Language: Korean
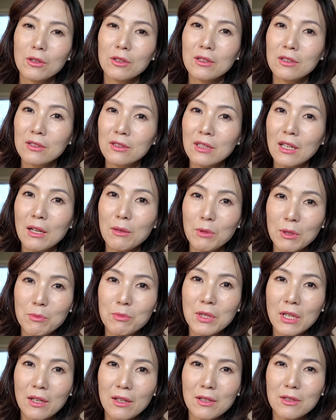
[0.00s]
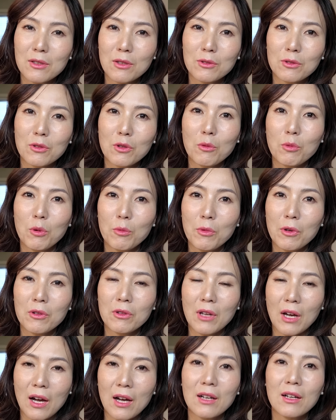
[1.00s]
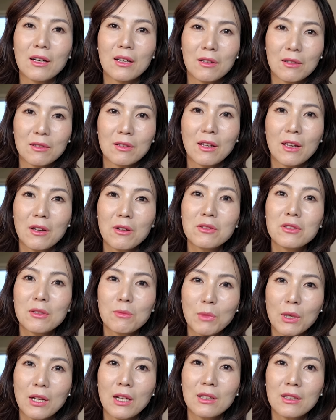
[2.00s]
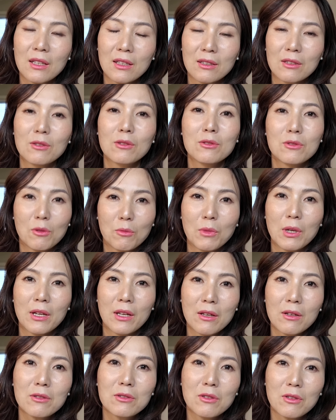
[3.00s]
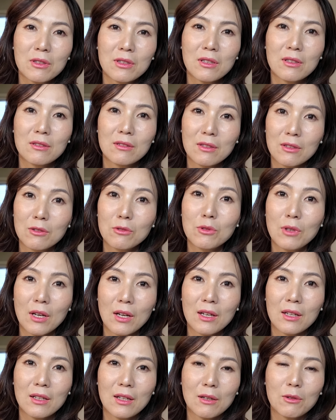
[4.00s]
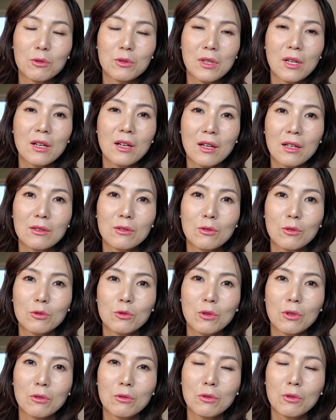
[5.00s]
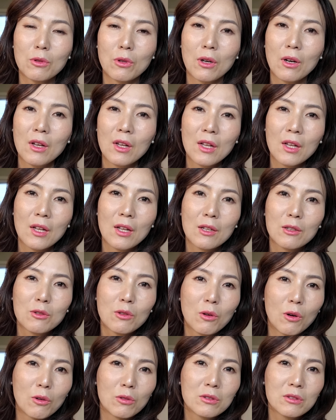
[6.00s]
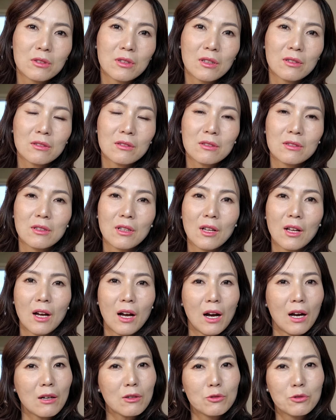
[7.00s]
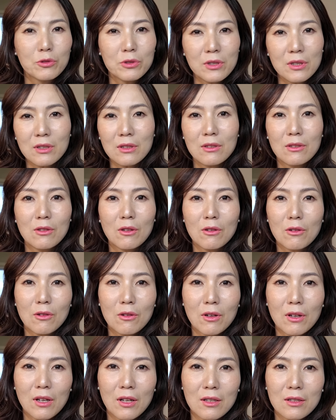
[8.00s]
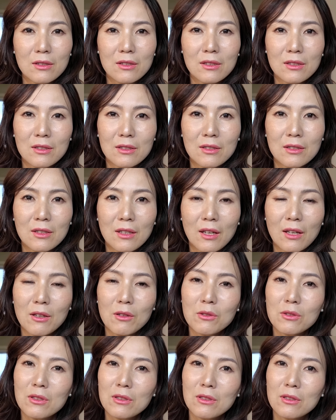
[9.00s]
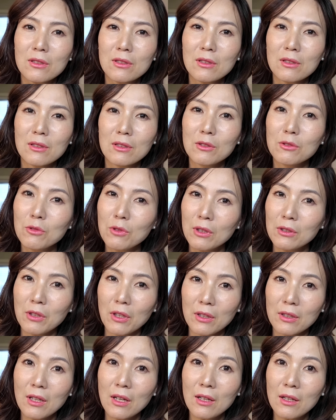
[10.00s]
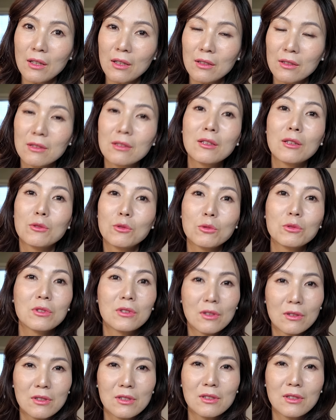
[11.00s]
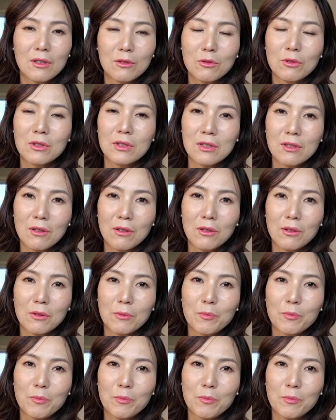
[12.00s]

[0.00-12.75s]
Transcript: 그 사람 입장에서 들어보면 아 헤어질만 하다 이건 정말 헤어져야 되는 이유다 라고 생각하는 것도 있고 또 어느 때는 아 굳이 이런 것까지 헤어질 이유가 되나 이렇게 또 느껴질 때도 있어요